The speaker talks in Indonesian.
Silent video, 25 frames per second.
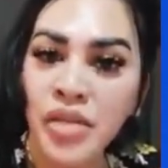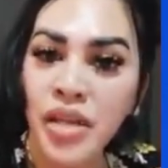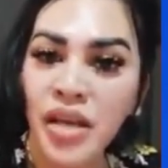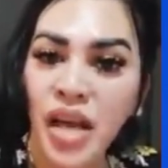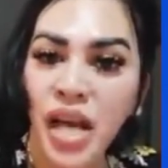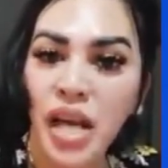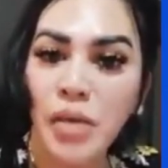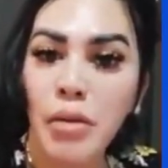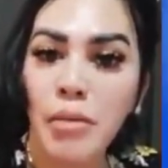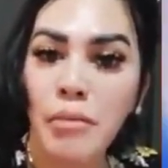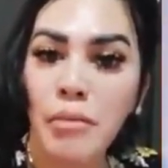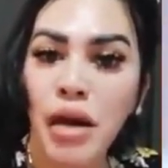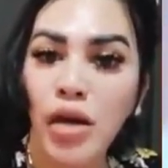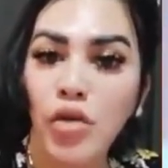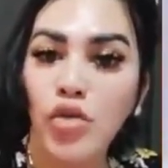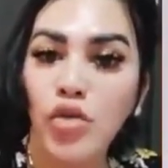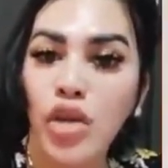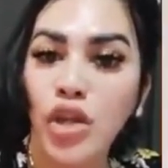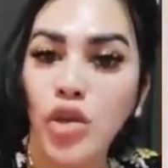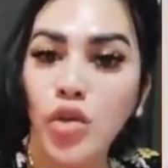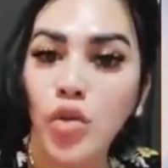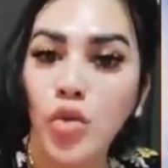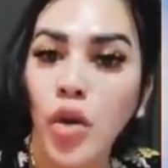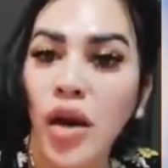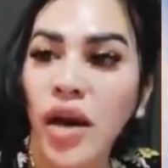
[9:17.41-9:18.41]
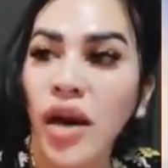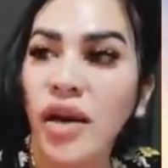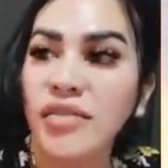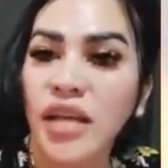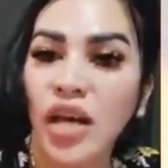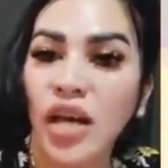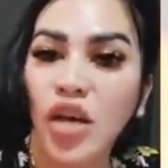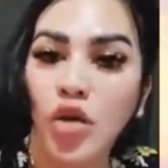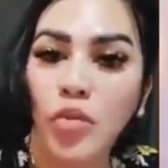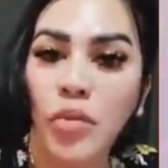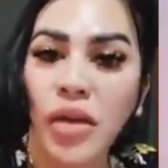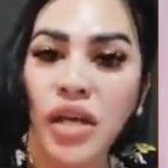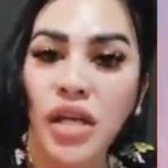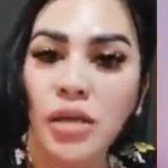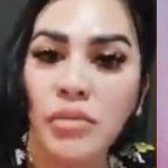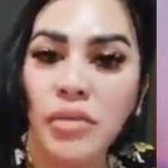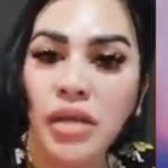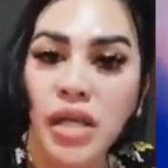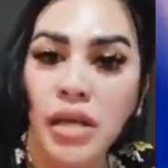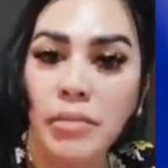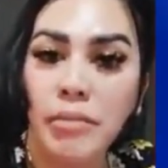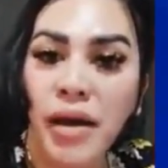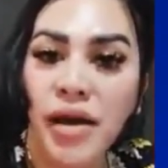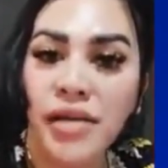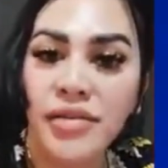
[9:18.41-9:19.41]
Karena mama aku udah udah tua nggak sanggup lagi
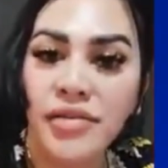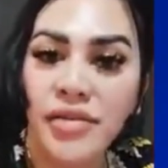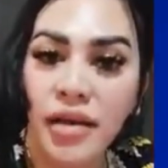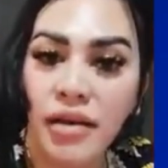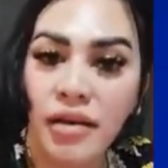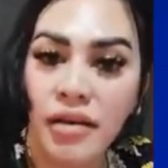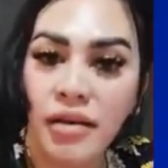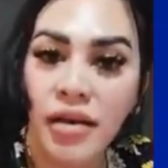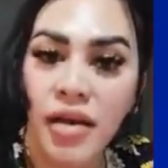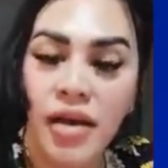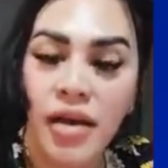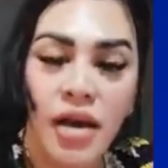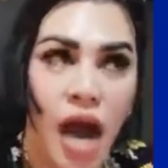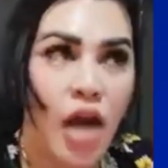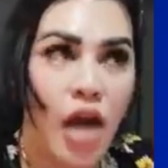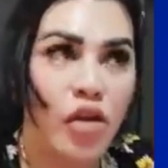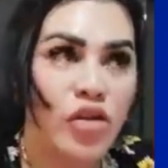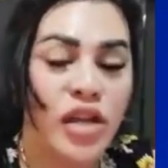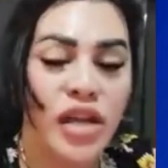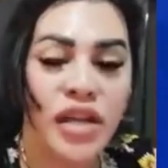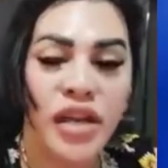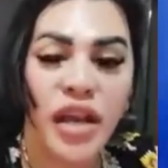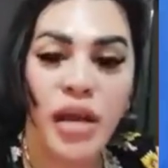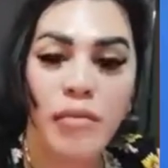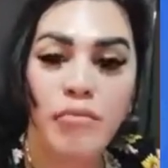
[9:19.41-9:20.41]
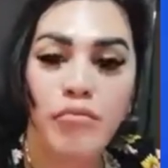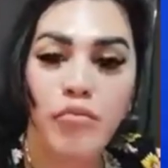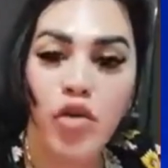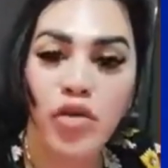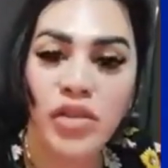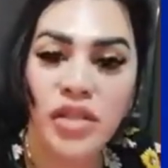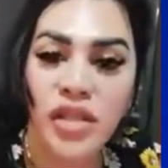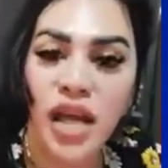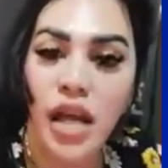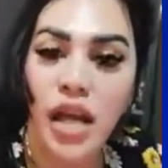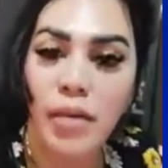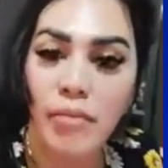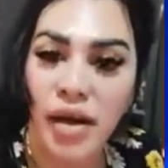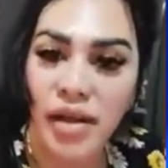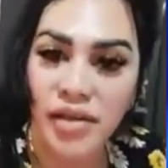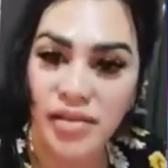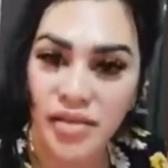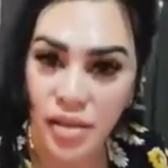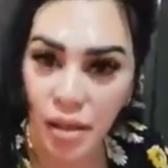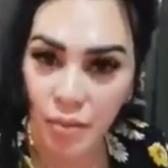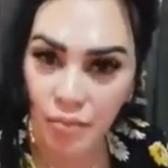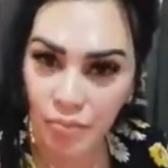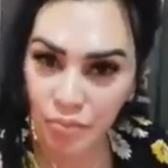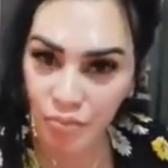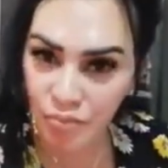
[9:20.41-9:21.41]
beli ke pasar harus nenek mall segala
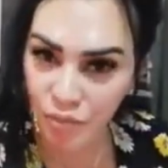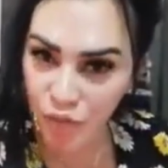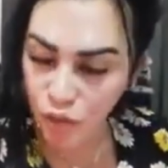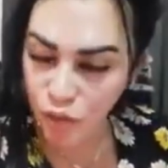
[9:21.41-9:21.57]
macam